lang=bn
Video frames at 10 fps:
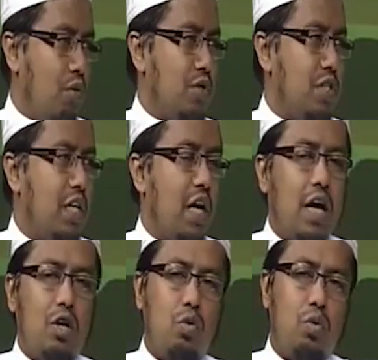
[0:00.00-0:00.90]
করছেন
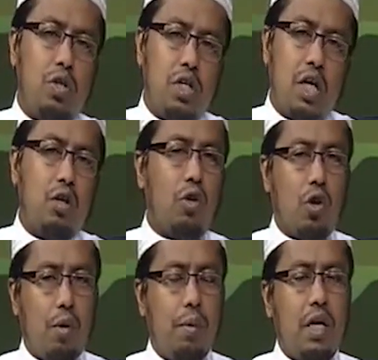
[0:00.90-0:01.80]
একটু দ্বিধাদ্বন্দ্ব
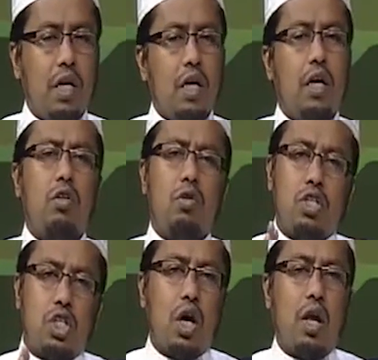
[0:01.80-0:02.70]
হবে কিন্তু
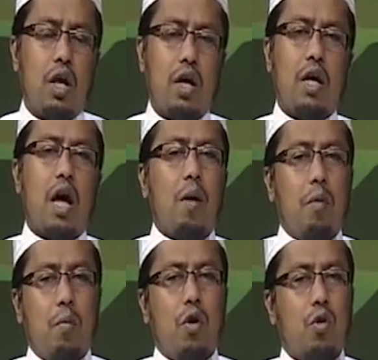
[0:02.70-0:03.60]
ইনশাল্লাহ
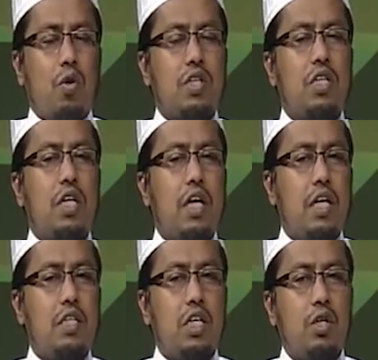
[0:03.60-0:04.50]
আমরা মনে করি যে
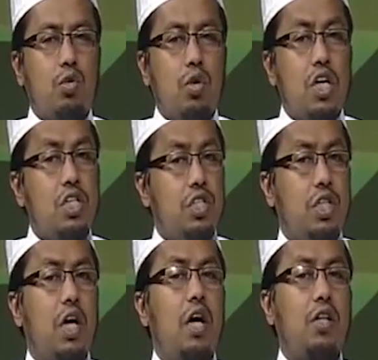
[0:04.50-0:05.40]
এটা যেহেতু এই
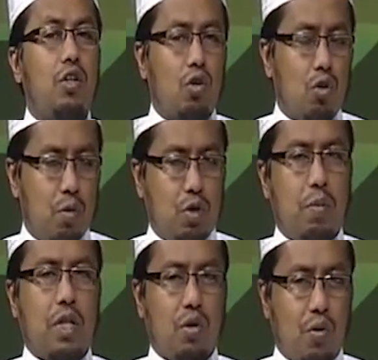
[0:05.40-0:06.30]
ইজতেহাদগত মত
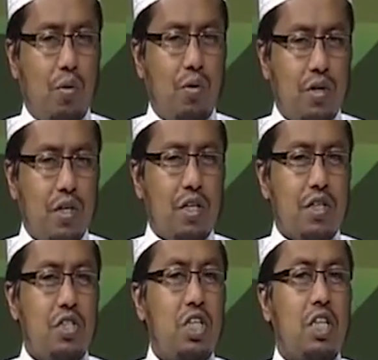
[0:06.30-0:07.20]
পার্থক্য
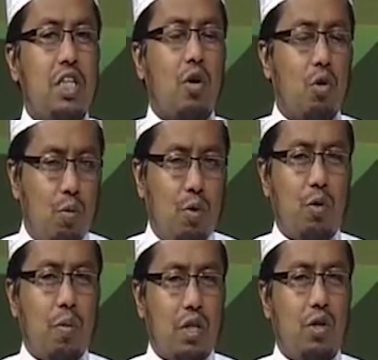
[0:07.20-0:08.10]
চিন্তাগত মত
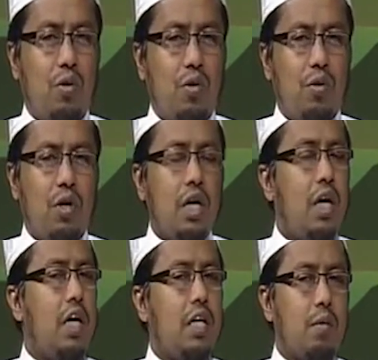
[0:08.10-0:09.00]
পার্থক্য
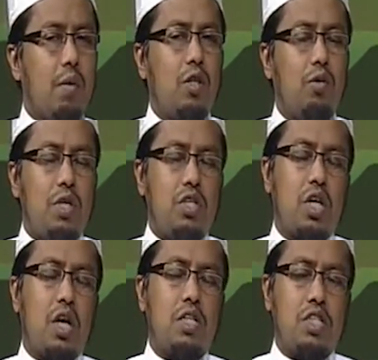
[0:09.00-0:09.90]
এটার মাধ্যমে
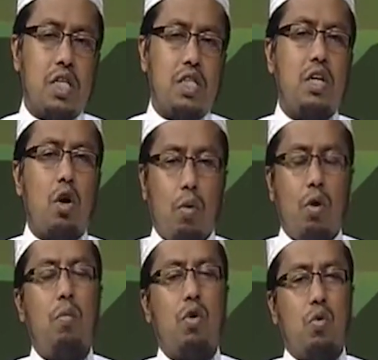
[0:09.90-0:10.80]
ইনশাল্লাহ যে যেটা
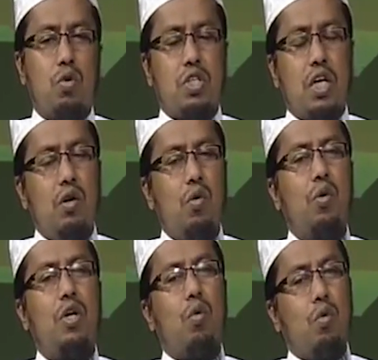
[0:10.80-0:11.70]
অবলম্বন করছেন
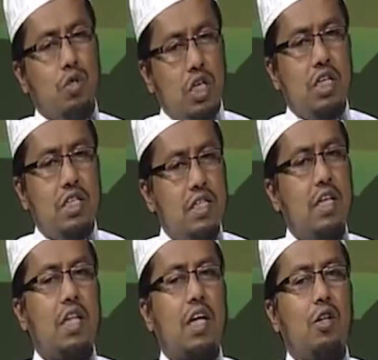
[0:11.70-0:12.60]
ওইটা অনুযায়ী
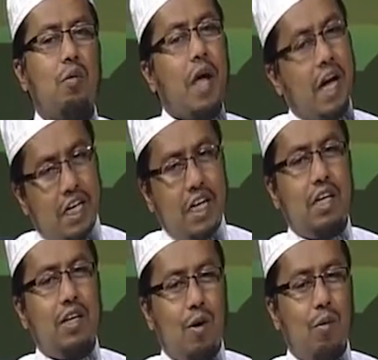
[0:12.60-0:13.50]
স্থির থাকতে হবে একটাই
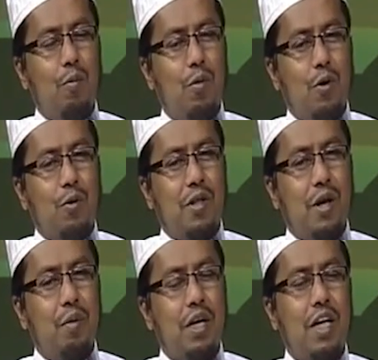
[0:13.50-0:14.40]
অবলম্বন করতে
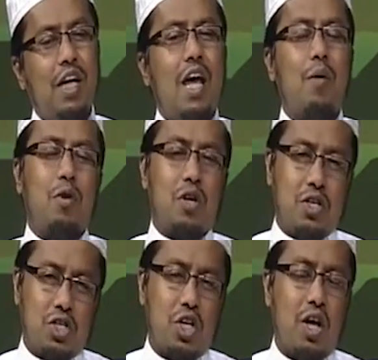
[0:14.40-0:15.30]
হবে এবং
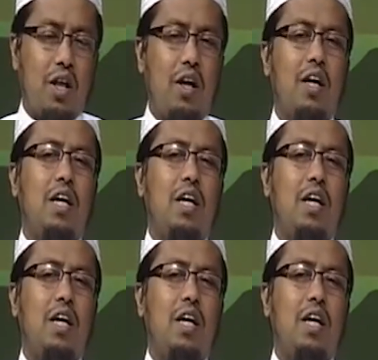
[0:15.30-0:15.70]
ইনশাআল্লাহ